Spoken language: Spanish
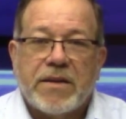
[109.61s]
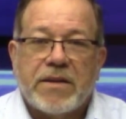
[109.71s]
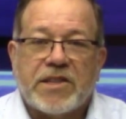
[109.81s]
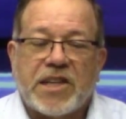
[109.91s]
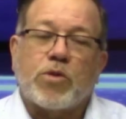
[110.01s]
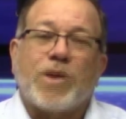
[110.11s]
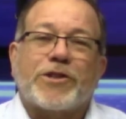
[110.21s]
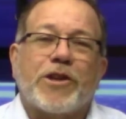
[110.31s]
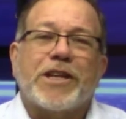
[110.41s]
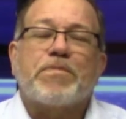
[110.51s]

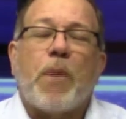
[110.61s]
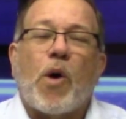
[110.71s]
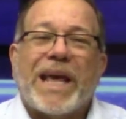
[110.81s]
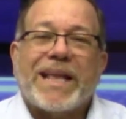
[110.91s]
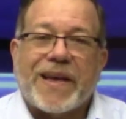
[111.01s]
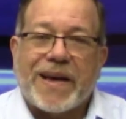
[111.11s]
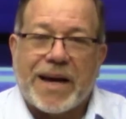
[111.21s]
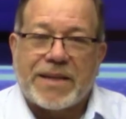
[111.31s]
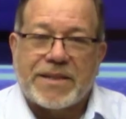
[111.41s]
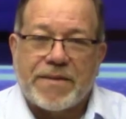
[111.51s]
situaciones
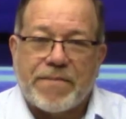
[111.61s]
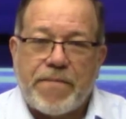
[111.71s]
políticas